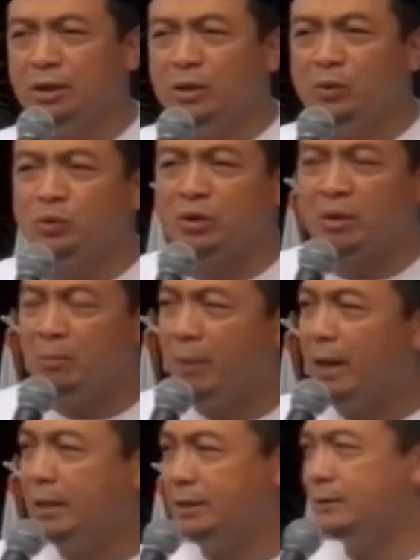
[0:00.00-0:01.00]
untuk
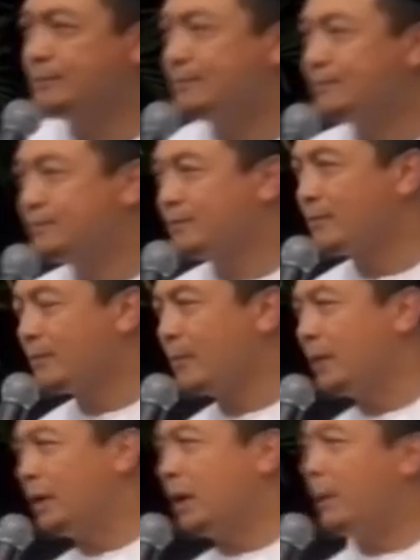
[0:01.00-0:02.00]
kembali
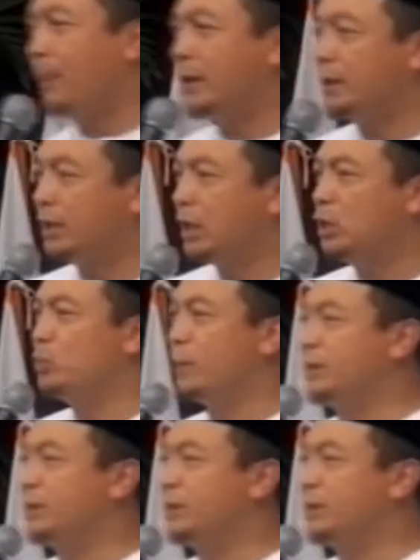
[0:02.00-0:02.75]
kepada kehidupan